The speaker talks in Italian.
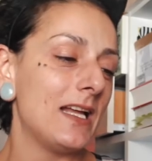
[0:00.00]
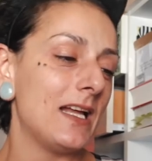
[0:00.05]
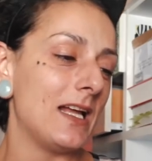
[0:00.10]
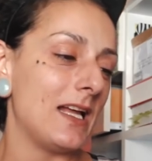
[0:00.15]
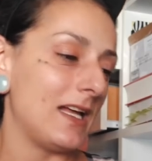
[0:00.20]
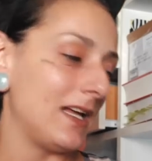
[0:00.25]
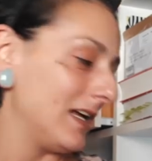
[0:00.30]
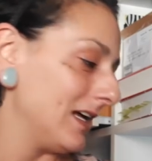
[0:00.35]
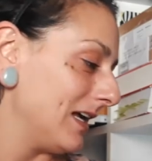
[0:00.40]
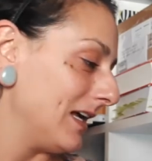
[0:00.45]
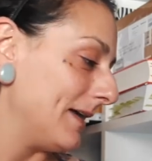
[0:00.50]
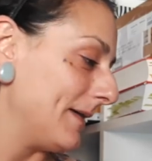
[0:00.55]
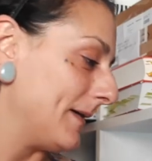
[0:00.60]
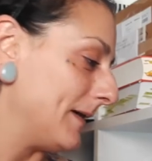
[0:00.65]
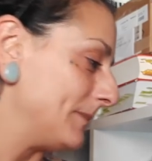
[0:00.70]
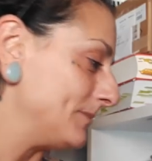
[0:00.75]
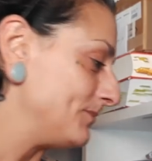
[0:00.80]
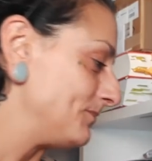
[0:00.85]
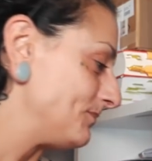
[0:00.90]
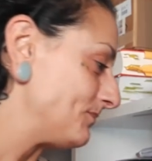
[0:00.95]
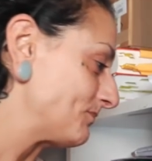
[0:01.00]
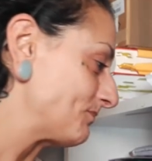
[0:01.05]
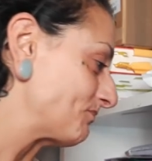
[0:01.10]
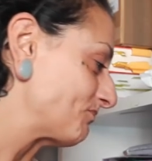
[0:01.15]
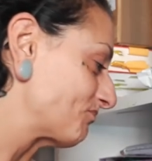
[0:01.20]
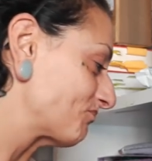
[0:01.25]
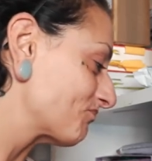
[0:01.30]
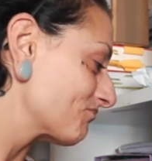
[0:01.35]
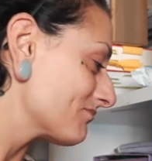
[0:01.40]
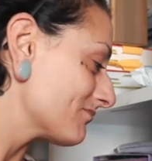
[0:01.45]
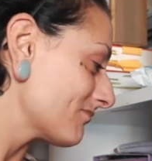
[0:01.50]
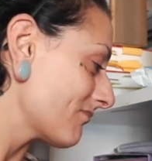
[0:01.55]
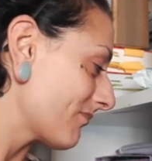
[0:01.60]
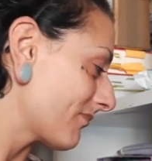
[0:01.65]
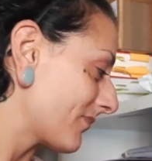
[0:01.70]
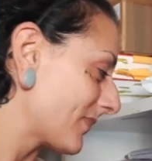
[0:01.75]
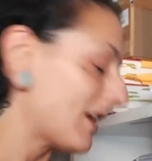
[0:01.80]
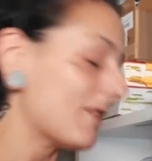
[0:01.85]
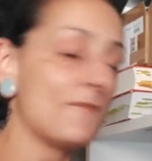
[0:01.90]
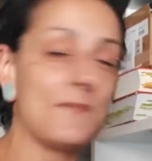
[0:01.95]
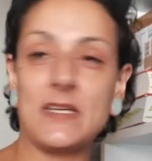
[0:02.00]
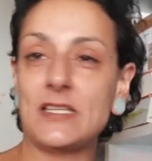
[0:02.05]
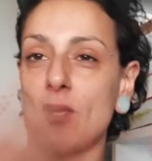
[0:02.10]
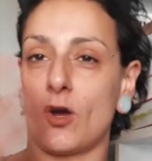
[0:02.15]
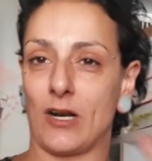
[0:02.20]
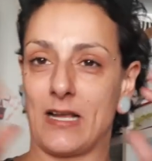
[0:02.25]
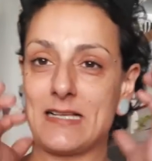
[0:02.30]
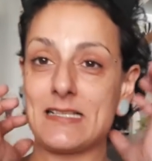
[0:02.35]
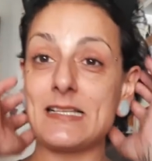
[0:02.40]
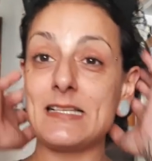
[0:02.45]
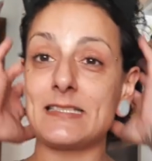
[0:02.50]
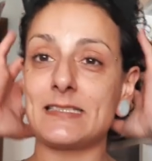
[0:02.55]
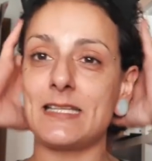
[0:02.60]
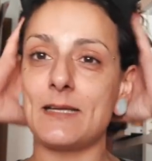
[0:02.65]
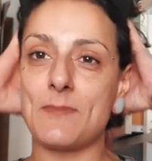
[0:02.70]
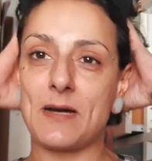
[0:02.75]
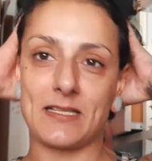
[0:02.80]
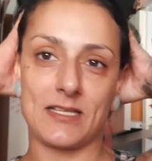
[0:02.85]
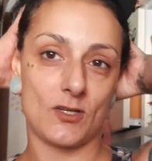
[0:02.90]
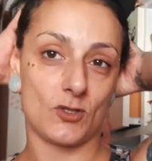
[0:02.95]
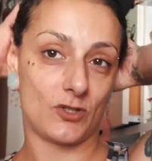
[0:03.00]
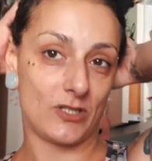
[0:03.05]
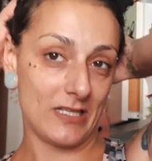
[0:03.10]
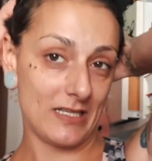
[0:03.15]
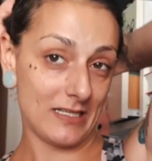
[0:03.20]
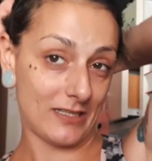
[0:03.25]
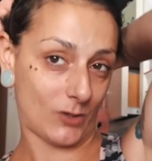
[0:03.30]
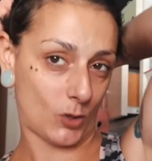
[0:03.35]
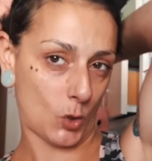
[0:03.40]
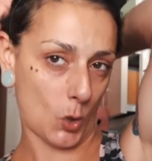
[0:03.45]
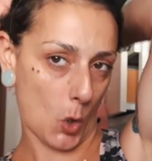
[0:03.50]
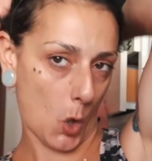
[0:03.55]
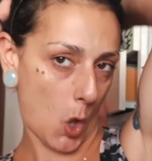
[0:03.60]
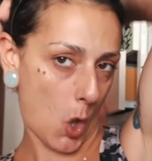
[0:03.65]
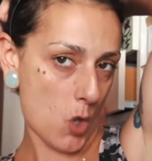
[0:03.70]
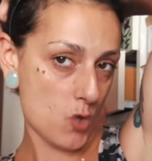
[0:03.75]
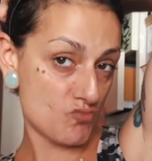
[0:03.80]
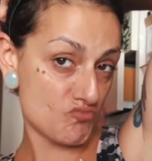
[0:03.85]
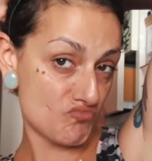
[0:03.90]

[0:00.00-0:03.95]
Ehm, mi do una sistemata e ho detto